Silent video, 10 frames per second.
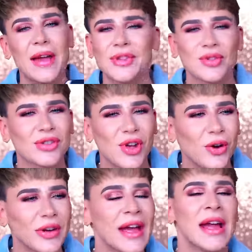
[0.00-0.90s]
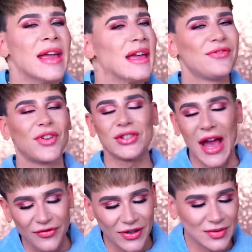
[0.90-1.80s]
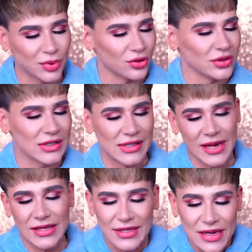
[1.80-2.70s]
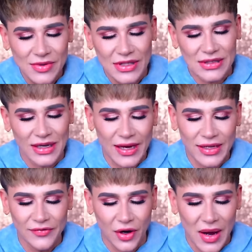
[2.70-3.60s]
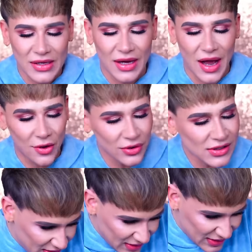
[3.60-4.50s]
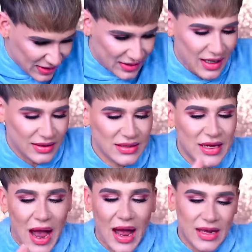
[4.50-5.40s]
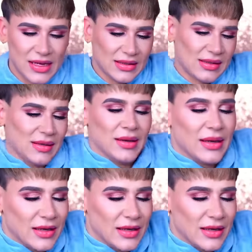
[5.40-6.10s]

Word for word: I'm so sorry. Ich will euch einfach die Produkte zeigen. Ich nehme sie jetzt direkt einfach mal hier raus. Was ist denn das hier alles?